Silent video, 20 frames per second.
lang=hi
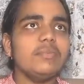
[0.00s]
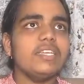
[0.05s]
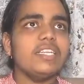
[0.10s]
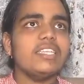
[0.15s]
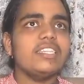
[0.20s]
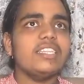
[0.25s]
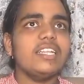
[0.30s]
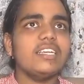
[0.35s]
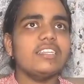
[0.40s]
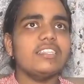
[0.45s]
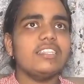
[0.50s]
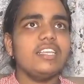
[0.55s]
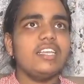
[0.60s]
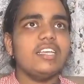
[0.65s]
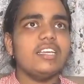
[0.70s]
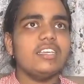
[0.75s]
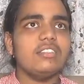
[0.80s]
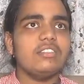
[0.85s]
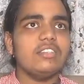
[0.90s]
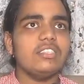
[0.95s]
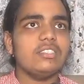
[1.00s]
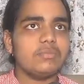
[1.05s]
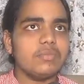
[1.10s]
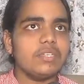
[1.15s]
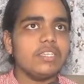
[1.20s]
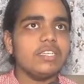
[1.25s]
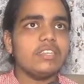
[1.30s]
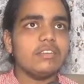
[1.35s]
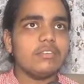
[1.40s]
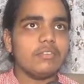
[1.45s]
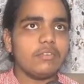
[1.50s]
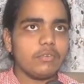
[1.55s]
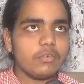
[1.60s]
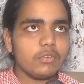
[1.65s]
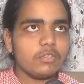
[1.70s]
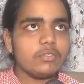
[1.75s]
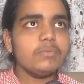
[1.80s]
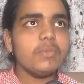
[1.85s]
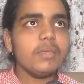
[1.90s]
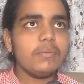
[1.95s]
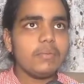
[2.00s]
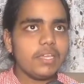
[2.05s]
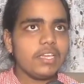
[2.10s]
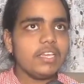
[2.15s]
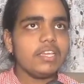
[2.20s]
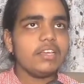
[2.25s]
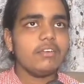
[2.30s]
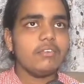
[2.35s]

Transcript: मेहनत लगती है तो इसमें उसमें भी